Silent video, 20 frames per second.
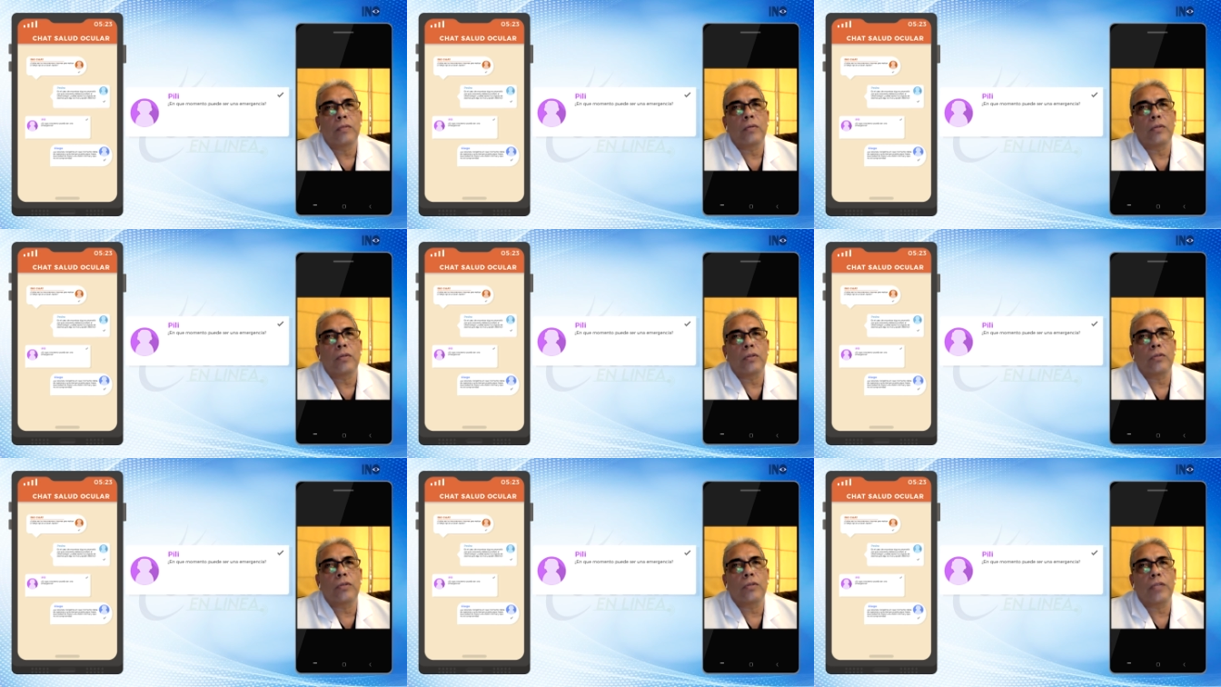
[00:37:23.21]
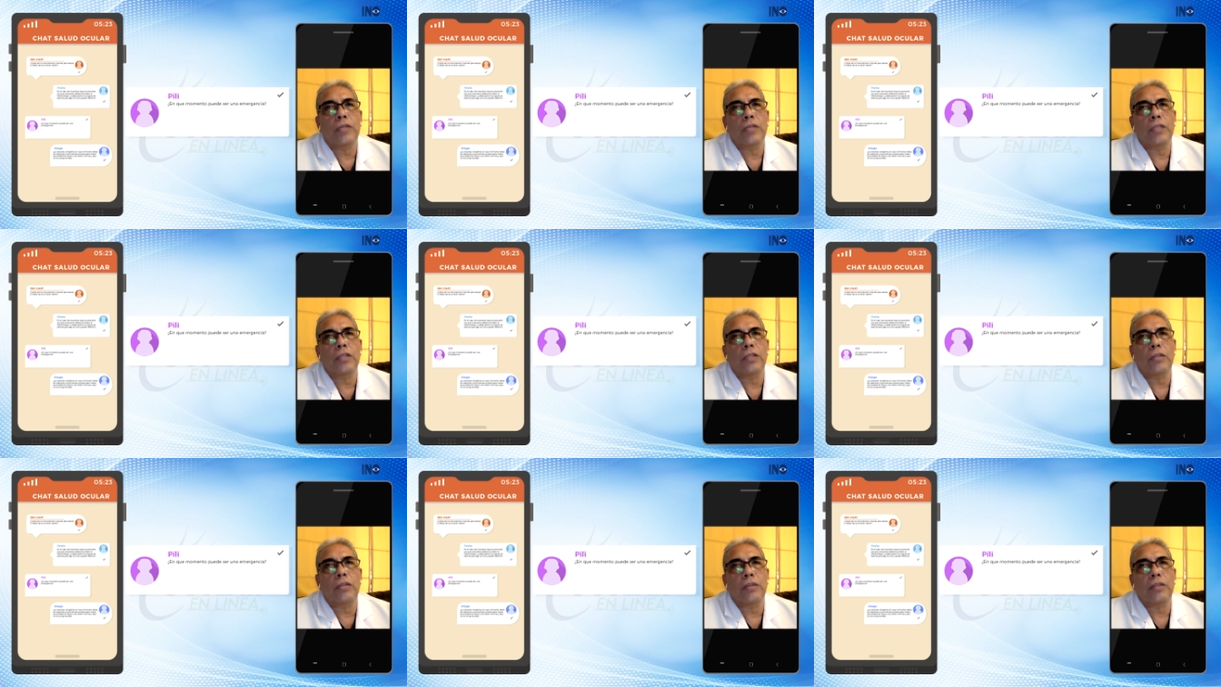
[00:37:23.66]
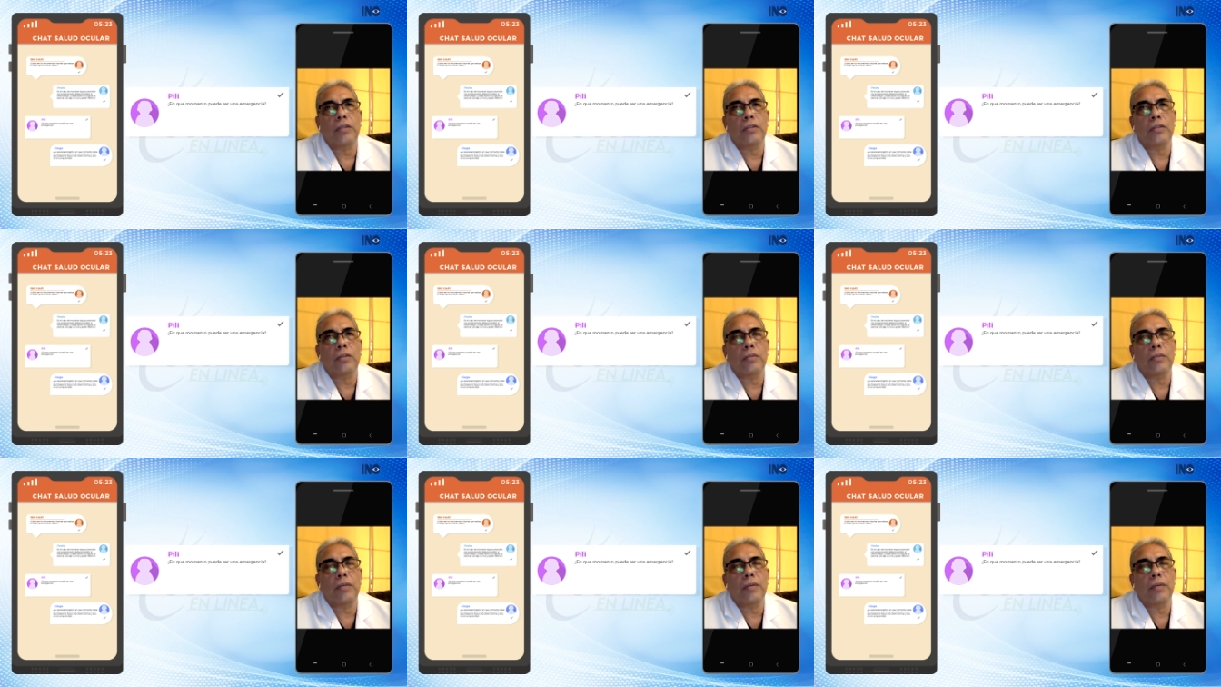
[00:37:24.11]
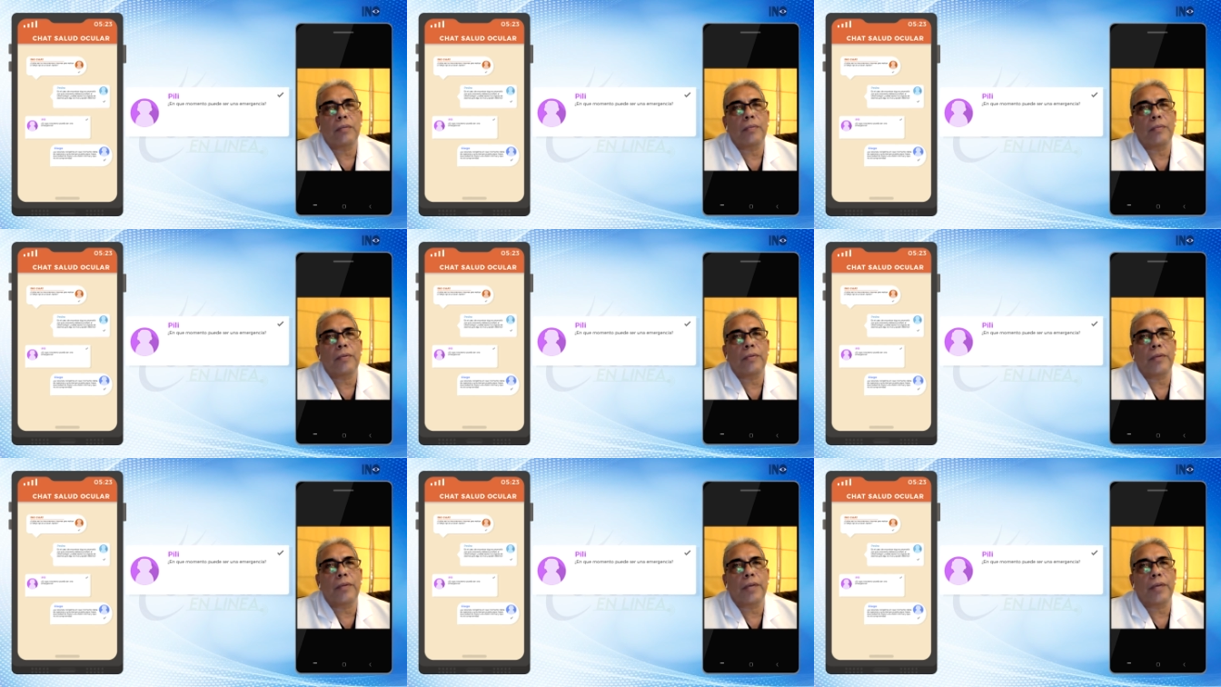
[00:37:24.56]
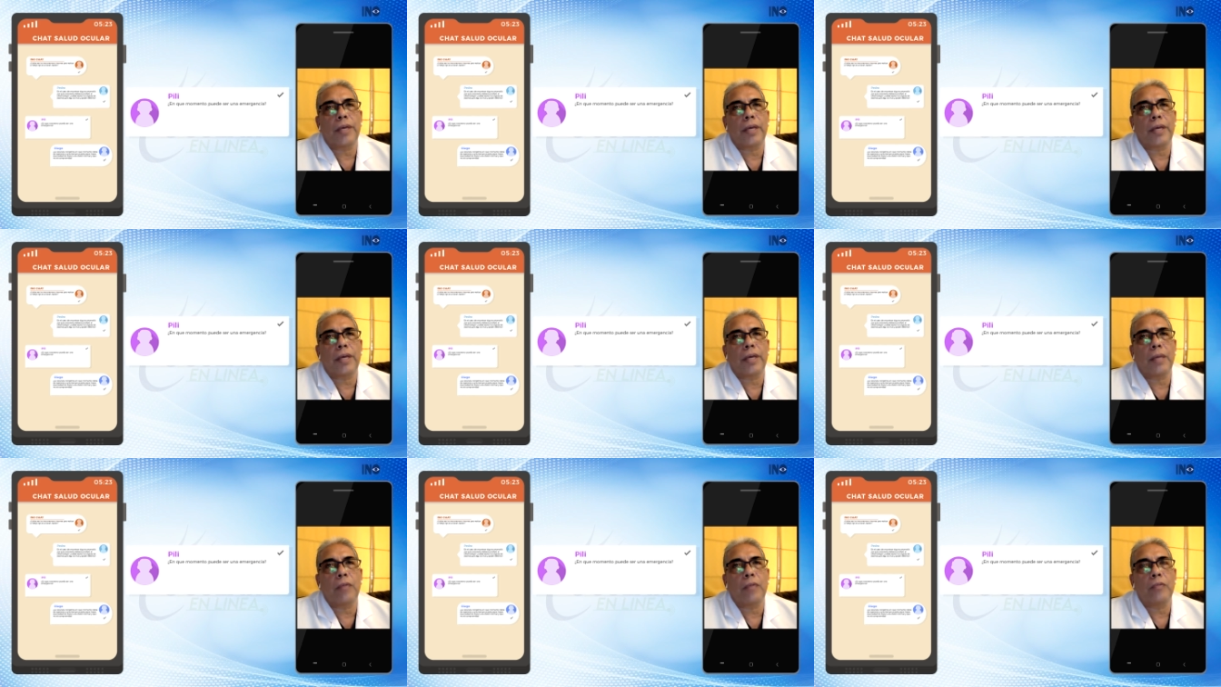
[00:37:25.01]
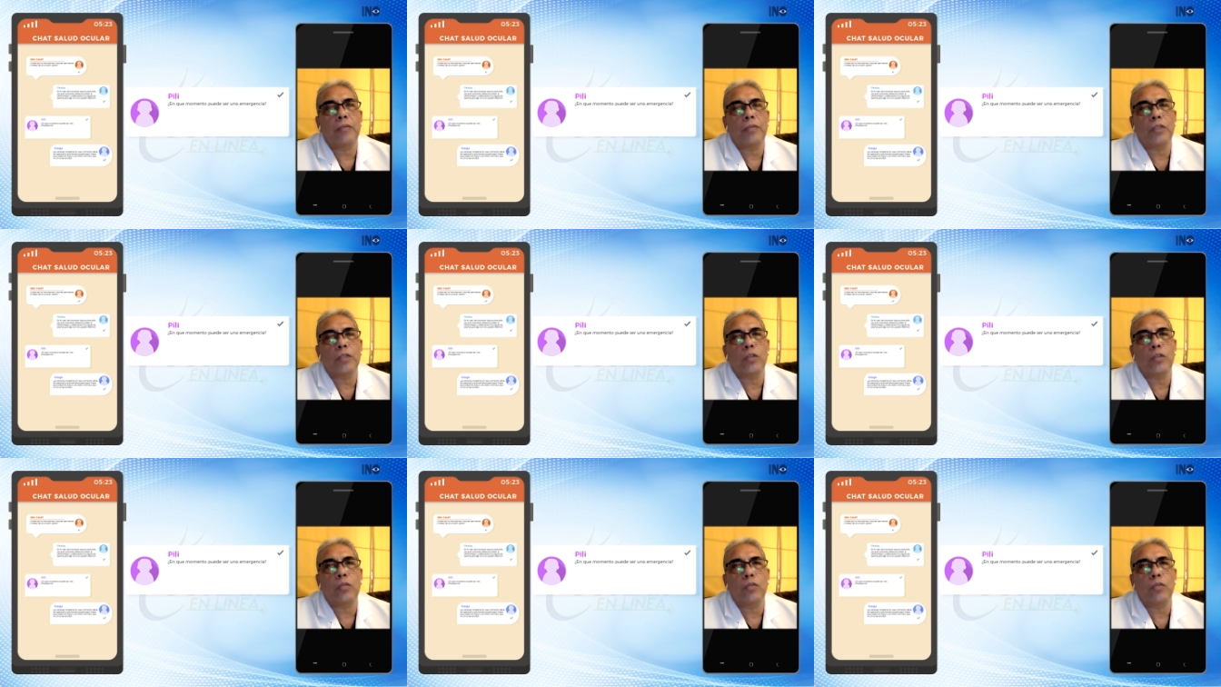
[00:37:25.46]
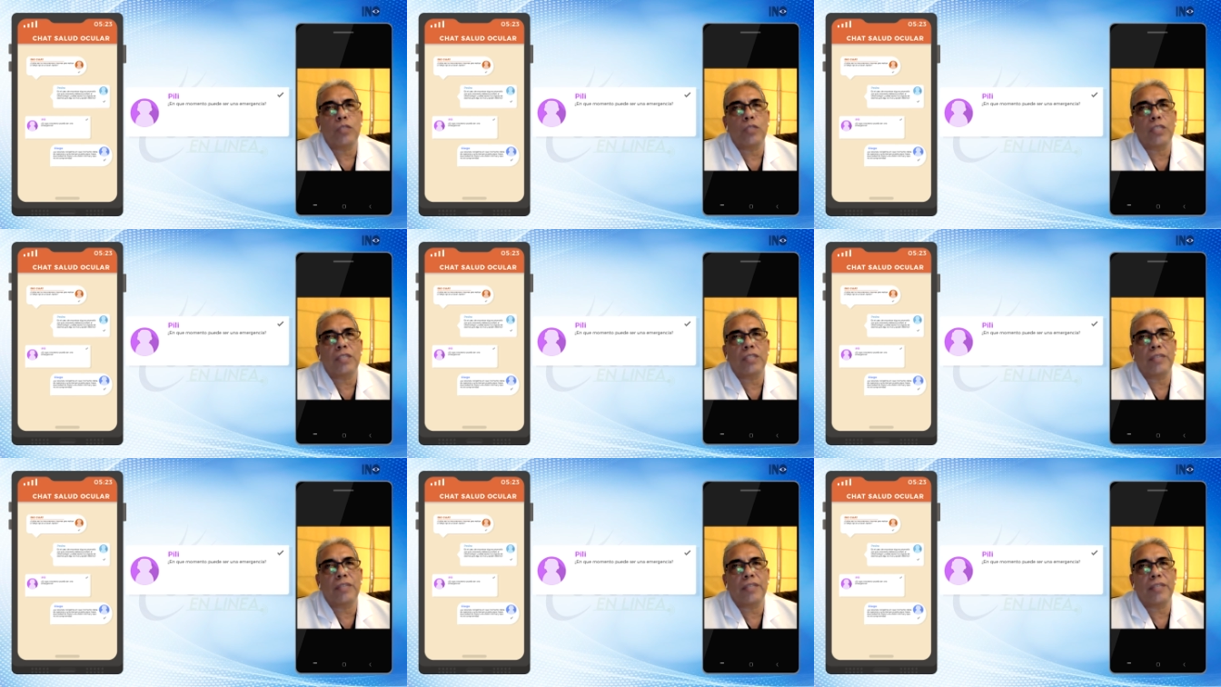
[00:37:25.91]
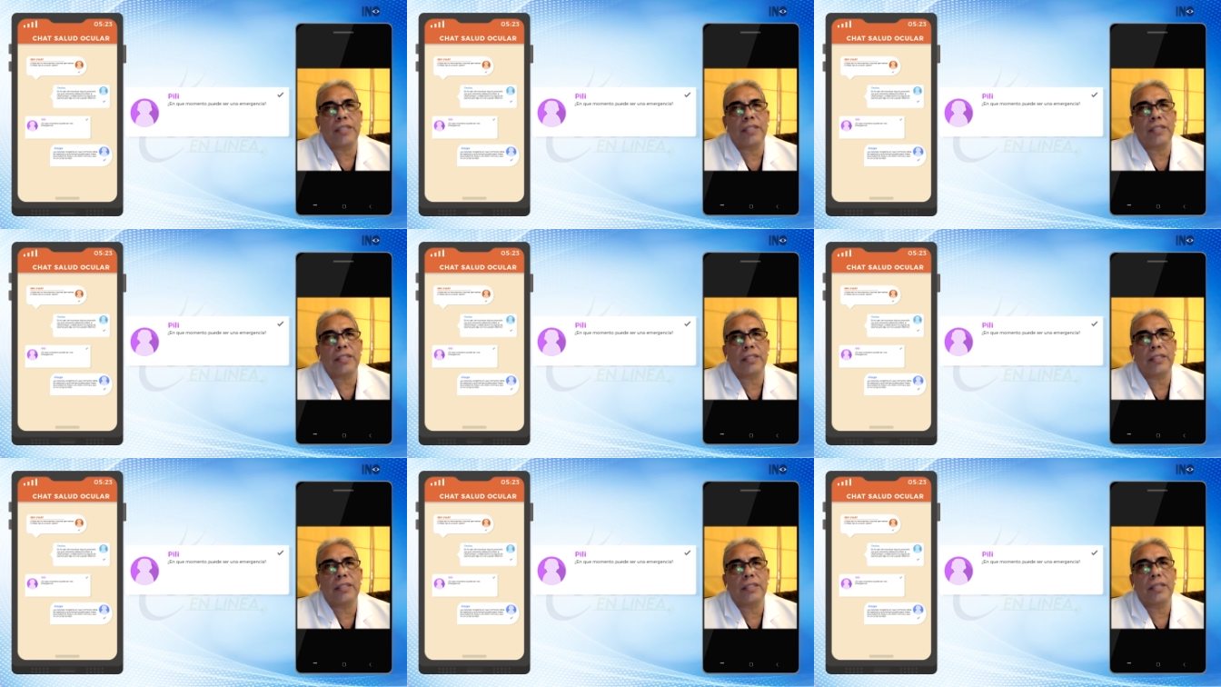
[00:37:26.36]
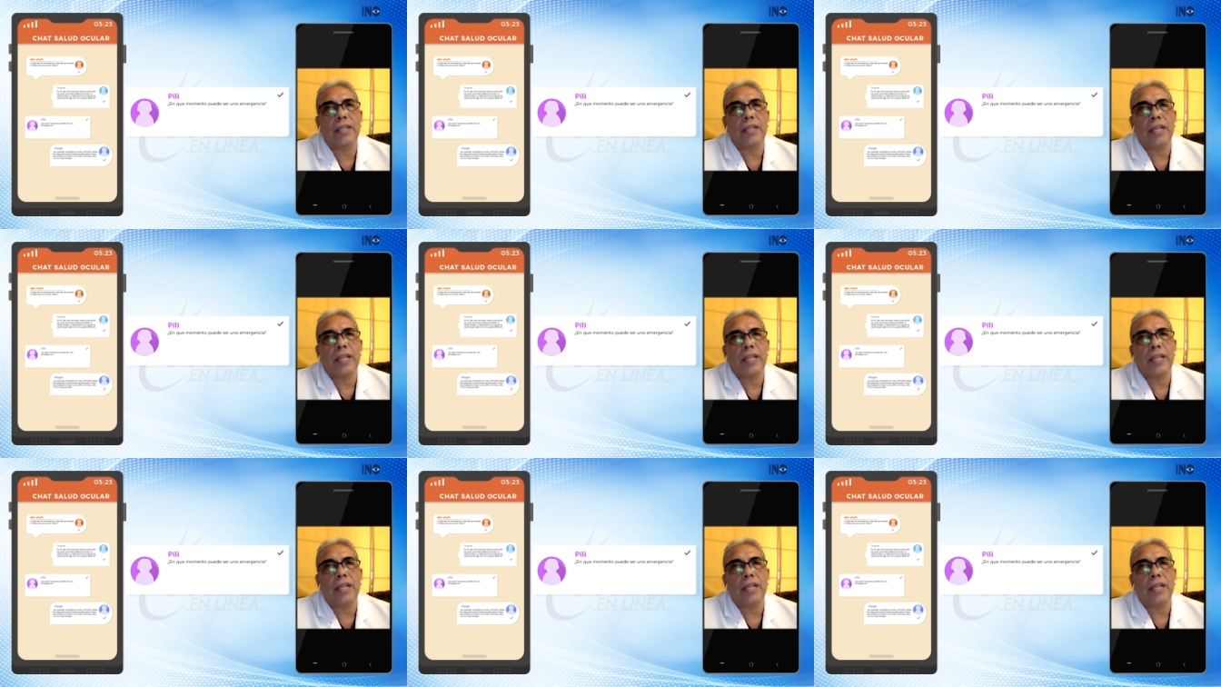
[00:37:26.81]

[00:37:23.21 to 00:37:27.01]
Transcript: cuando es un retinoblastoma, porque hemos visto muchas veces